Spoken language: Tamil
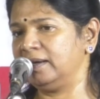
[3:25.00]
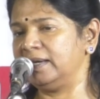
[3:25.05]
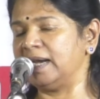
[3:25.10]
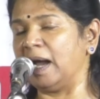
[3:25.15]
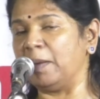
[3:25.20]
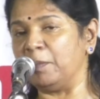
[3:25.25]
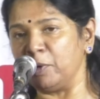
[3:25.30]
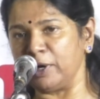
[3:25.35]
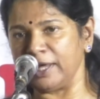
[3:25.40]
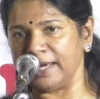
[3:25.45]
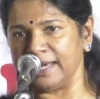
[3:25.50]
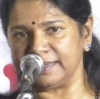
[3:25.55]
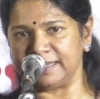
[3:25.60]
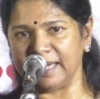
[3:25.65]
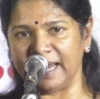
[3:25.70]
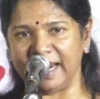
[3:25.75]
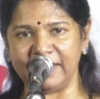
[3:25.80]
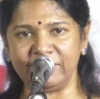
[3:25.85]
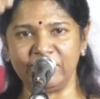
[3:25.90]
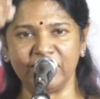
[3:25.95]
நம்முடைய
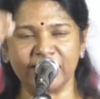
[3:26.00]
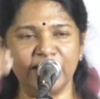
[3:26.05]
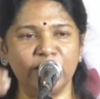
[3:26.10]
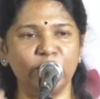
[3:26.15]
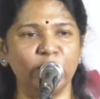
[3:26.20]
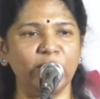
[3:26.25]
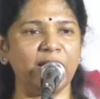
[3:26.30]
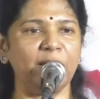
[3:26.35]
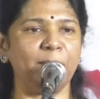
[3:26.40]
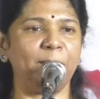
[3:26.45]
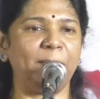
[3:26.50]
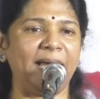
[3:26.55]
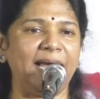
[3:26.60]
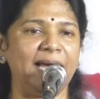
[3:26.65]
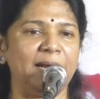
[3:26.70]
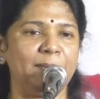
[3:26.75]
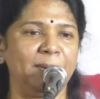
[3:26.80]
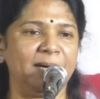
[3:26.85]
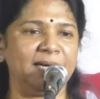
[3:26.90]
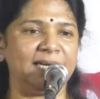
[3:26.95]
தலைவர்களுடைய
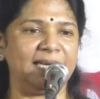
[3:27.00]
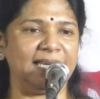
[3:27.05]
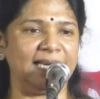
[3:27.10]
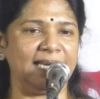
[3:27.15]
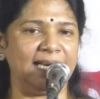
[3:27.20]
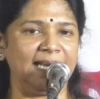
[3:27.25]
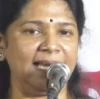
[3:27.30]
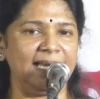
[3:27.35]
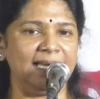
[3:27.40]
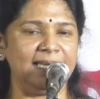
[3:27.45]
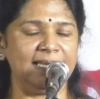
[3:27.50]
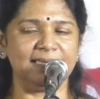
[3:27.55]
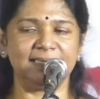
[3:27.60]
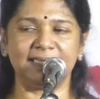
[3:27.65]
பெயர் பட்டியலை